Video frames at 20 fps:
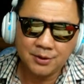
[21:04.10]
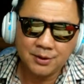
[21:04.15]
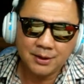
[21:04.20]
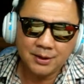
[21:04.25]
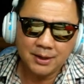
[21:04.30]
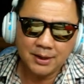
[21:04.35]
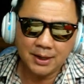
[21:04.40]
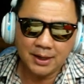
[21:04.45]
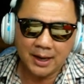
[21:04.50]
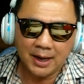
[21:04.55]

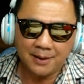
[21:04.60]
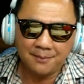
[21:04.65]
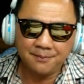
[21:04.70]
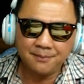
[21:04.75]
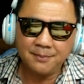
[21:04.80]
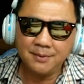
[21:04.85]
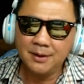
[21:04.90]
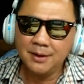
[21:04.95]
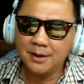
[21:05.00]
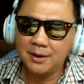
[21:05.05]
นะครับ
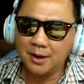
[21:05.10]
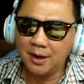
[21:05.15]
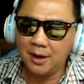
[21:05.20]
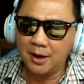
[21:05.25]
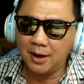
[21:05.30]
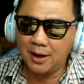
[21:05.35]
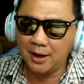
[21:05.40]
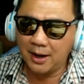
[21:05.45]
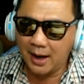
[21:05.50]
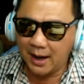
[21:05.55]
ก็
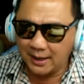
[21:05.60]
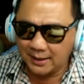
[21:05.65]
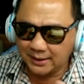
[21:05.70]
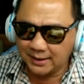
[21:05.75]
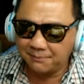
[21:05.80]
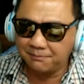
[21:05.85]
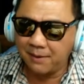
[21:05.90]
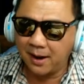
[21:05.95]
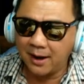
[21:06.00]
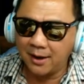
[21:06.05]
ใครจะ
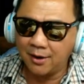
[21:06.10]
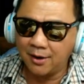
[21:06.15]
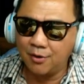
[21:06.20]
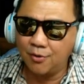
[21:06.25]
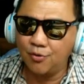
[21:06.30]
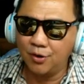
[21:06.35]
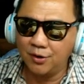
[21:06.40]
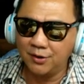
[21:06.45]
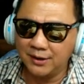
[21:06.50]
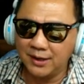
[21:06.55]
ไปก็ควร
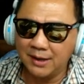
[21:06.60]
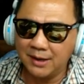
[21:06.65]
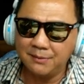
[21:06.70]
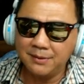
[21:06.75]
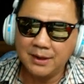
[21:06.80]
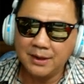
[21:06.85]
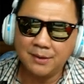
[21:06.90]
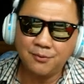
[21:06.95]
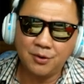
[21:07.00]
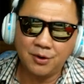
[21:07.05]
เตรียมเรื่อง
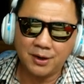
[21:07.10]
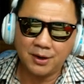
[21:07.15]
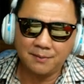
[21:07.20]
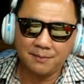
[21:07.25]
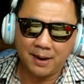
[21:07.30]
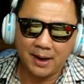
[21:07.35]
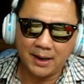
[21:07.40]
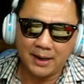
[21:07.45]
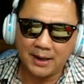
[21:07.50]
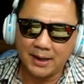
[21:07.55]
พวกนี้ไป
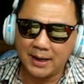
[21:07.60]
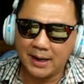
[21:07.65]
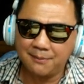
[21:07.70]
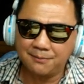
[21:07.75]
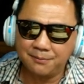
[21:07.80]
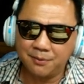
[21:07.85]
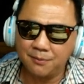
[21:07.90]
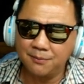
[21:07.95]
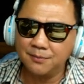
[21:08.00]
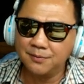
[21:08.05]
นะครับผ
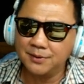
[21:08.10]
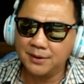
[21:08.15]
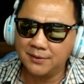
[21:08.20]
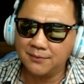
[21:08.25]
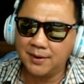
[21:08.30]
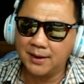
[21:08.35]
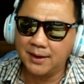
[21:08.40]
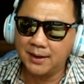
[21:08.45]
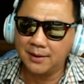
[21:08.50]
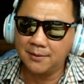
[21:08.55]
มคิดว่า
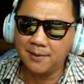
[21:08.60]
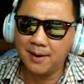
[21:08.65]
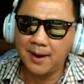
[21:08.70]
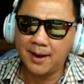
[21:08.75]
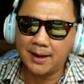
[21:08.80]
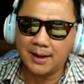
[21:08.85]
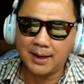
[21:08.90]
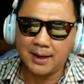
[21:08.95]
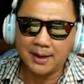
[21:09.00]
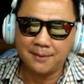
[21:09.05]
ดีมาก
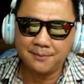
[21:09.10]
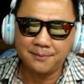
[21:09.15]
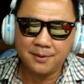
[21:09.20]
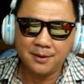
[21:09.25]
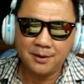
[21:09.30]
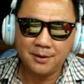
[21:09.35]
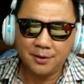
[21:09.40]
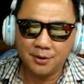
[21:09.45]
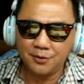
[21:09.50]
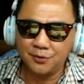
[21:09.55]
นะครับล
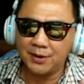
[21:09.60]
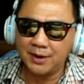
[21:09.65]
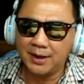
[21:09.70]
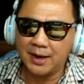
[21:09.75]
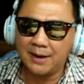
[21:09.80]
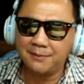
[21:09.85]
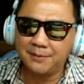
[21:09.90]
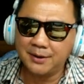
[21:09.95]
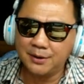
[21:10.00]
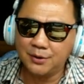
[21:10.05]
องดูนะครับ
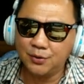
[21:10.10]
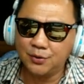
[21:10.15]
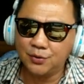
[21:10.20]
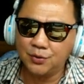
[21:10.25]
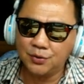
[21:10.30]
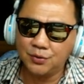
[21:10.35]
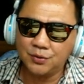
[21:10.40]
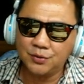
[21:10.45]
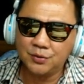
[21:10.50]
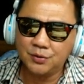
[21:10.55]
ที่ดู
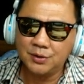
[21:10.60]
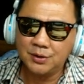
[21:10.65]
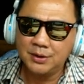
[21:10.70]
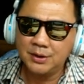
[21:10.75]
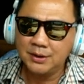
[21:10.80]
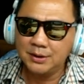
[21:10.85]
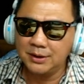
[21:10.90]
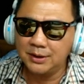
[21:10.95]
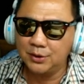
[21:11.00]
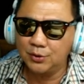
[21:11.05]

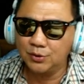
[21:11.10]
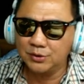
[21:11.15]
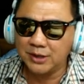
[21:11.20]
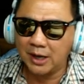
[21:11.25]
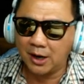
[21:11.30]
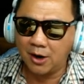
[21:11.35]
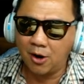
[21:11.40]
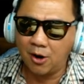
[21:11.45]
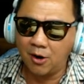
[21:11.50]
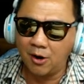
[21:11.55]
นี่ดูจาก
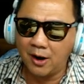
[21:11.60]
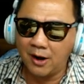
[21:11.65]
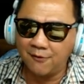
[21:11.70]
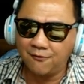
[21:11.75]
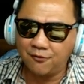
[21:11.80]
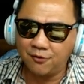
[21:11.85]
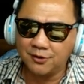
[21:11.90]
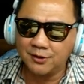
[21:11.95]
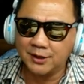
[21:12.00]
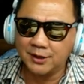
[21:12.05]
กล้อง ไอโฟ
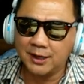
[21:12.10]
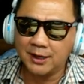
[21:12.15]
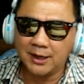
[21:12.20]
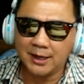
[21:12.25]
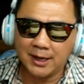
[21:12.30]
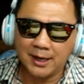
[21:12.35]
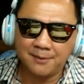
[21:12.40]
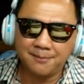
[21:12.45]
นเซเว่น นะครับ